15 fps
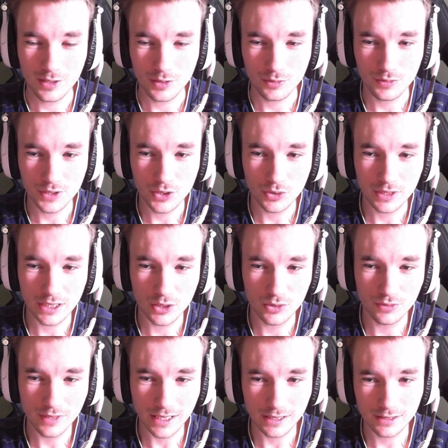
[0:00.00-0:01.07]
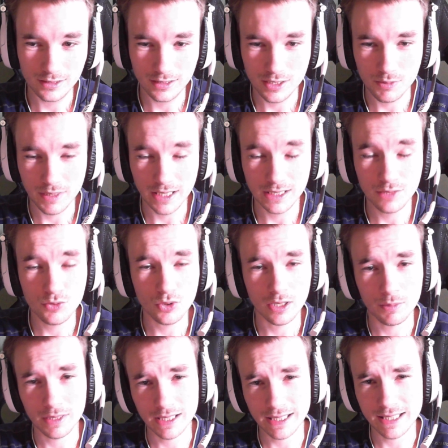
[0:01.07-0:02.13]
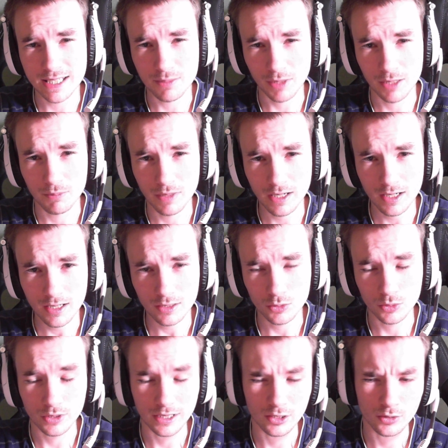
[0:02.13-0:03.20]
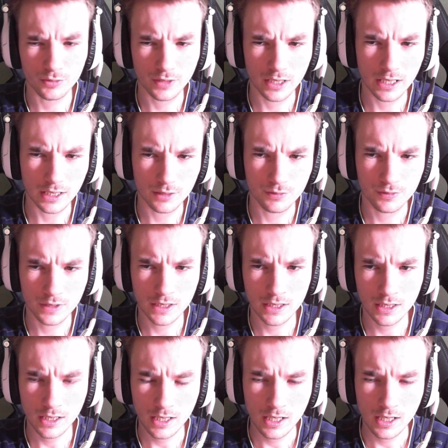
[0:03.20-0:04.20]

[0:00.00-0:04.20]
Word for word: vidéo découverte euh, explicative sur la bêta qui se prépare, donc elle devrait arriver